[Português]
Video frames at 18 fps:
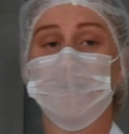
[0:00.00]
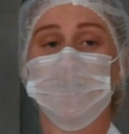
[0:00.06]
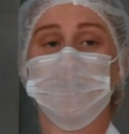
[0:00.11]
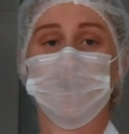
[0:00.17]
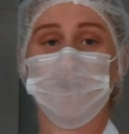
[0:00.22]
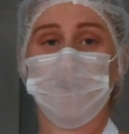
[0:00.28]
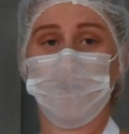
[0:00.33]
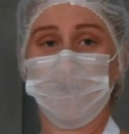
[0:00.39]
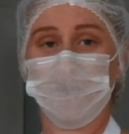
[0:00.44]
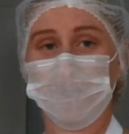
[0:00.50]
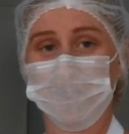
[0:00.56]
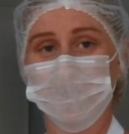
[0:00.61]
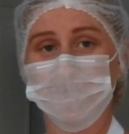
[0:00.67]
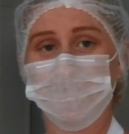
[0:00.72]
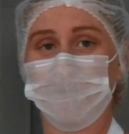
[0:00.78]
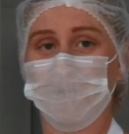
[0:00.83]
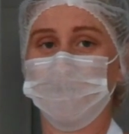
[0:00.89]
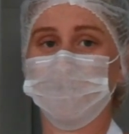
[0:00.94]
e coloca
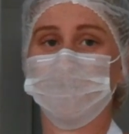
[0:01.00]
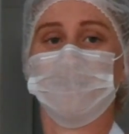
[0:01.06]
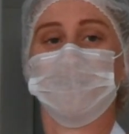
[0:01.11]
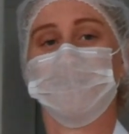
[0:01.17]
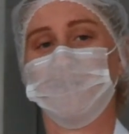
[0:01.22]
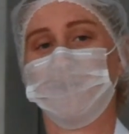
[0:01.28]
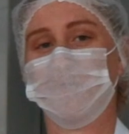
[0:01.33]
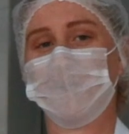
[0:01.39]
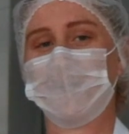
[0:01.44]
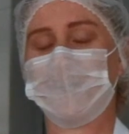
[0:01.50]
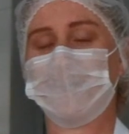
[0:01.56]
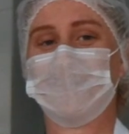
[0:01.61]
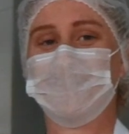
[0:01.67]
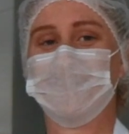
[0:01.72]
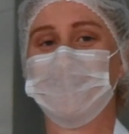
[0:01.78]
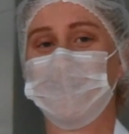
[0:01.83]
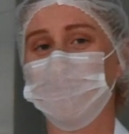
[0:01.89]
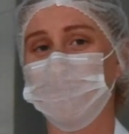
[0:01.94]
de volta, então ela
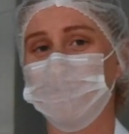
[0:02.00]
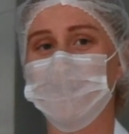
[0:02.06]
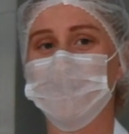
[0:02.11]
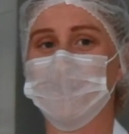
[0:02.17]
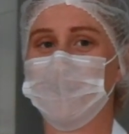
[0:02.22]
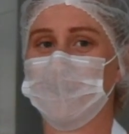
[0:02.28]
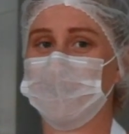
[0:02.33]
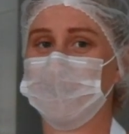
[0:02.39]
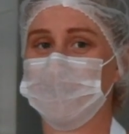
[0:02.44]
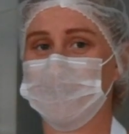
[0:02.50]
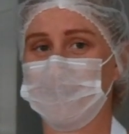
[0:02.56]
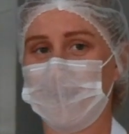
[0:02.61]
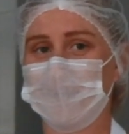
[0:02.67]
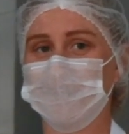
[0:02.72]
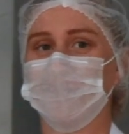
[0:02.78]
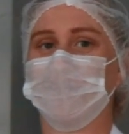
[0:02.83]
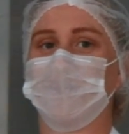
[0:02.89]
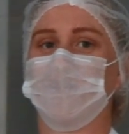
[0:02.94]
tá sempre
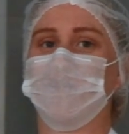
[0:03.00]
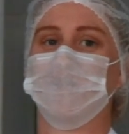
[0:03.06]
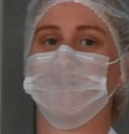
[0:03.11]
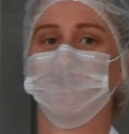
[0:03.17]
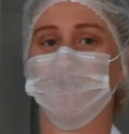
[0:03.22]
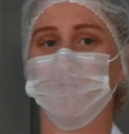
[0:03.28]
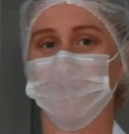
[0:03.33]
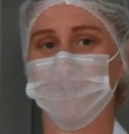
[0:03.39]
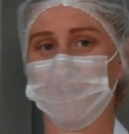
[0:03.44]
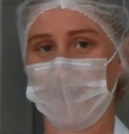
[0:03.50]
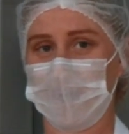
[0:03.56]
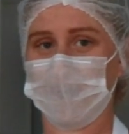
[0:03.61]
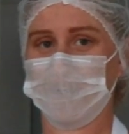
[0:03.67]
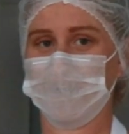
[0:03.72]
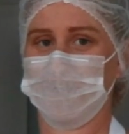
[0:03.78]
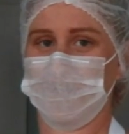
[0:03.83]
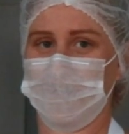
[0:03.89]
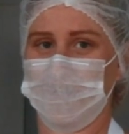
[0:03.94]
esterilizada na hora de
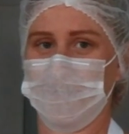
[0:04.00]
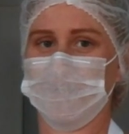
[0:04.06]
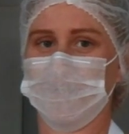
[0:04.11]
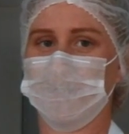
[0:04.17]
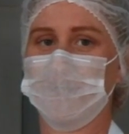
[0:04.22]
usá-la, né?